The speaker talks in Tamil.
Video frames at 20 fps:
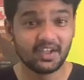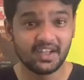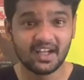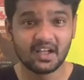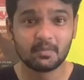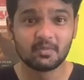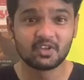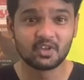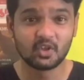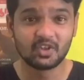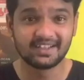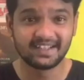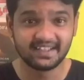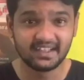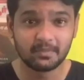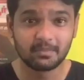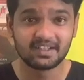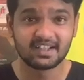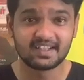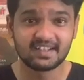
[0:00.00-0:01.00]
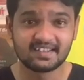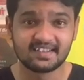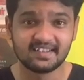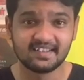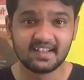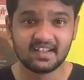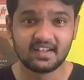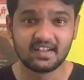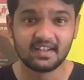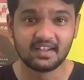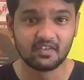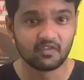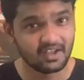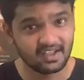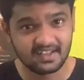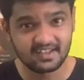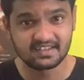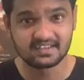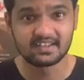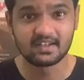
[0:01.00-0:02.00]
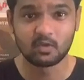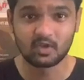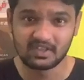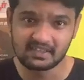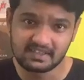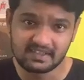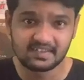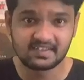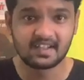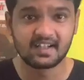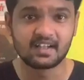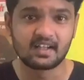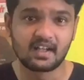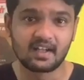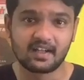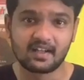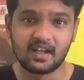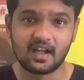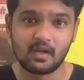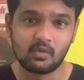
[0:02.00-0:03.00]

இந்தியாவில் மட்டும் அது எந்த மதத்தை சேர்ந்ததுன்னு வடக்கன்ஸ்லாம் ஒரு ரிசர்ச்சில் இருக்காங்க